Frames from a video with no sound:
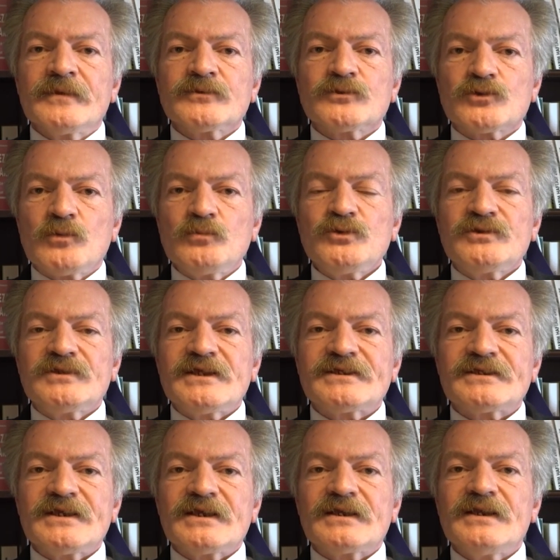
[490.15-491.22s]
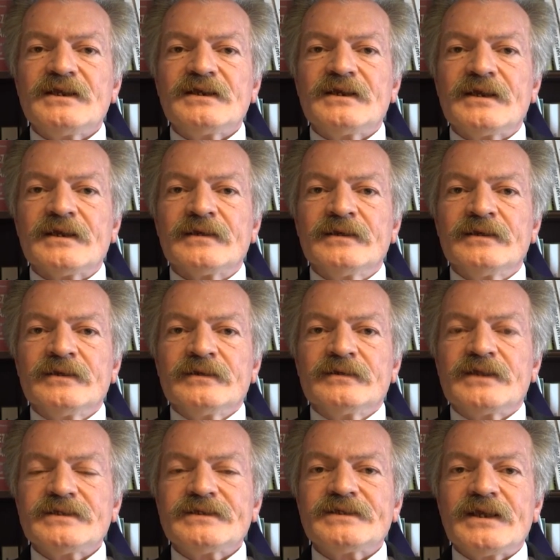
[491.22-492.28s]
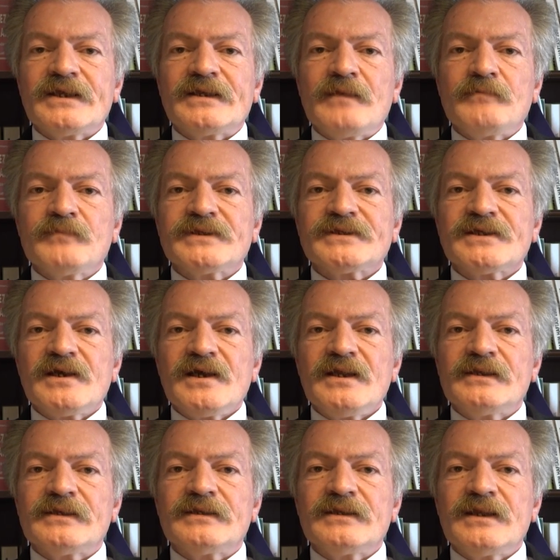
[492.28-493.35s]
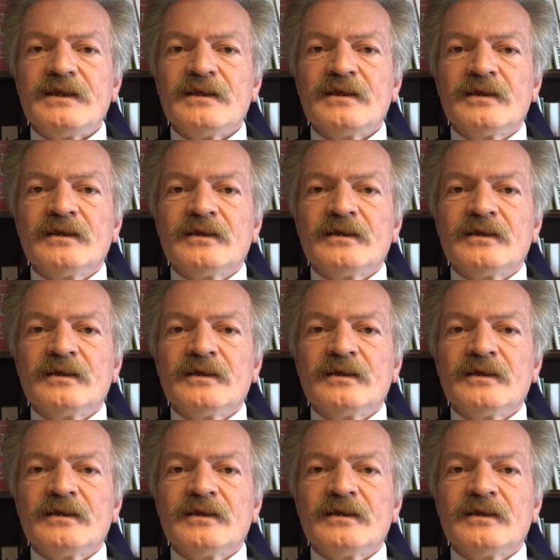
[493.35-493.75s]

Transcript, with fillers: somut desteklerle desteklenmesi halinde